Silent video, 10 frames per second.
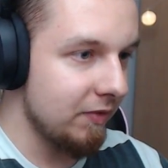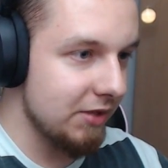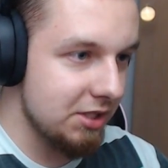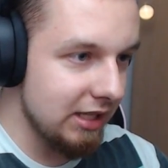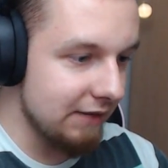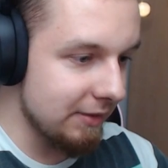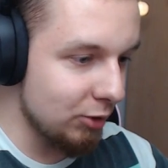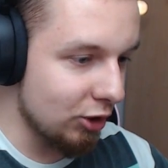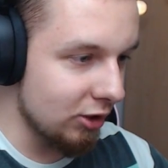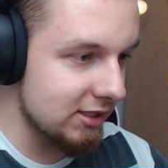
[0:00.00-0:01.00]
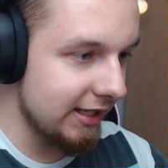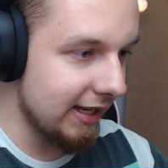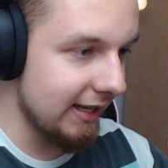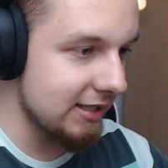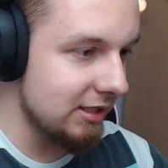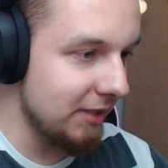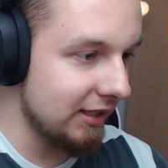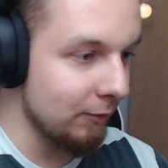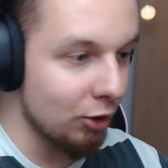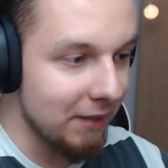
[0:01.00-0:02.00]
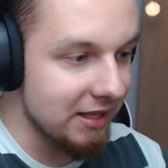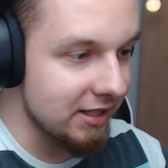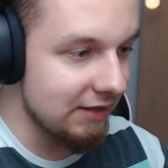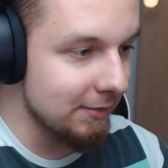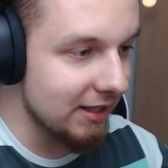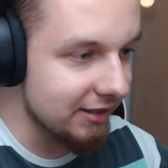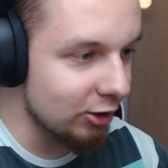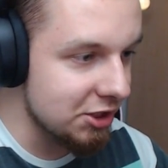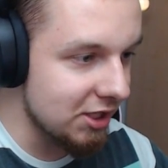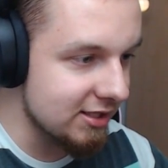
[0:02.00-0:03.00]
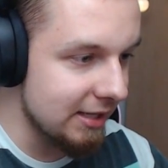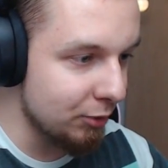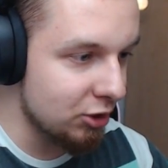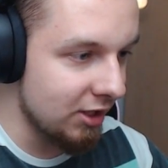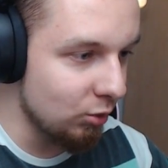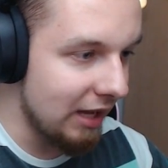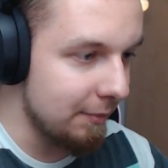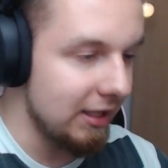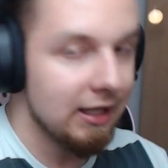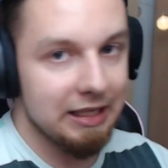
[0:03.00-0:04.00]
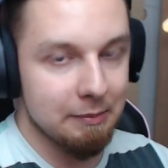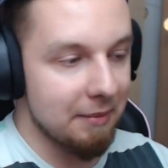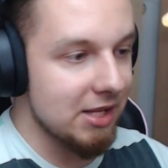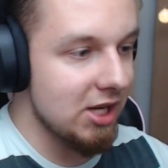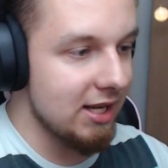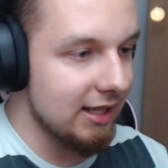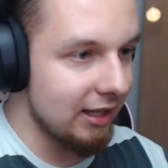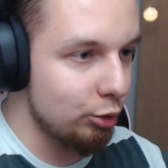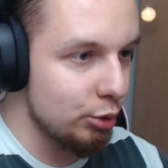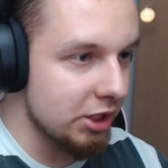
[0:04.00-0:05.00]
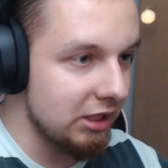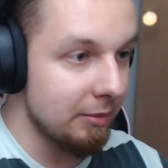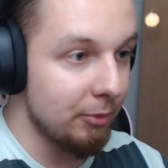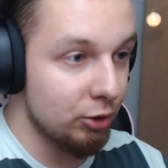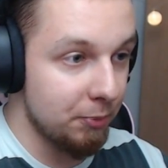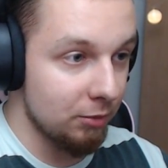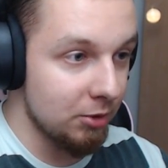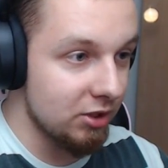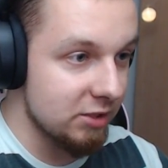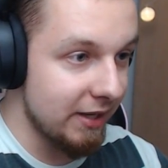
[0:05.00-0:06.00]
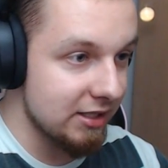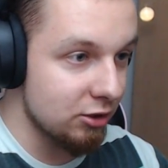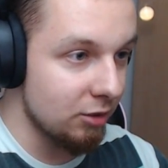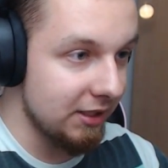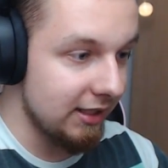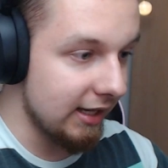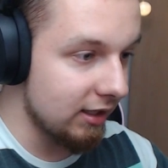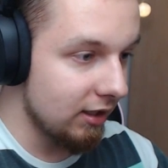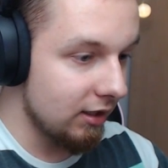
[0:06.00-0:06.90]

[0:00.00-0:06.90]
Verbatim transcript: Właśnie nie wiem do końca, jak grać tym deckiem. Kompletnie nie wiem, dlatego dzisiaj sobie potrenujemy. I mam nadzieję na duże tipy, bo podobno to jest bardzo dobry deck.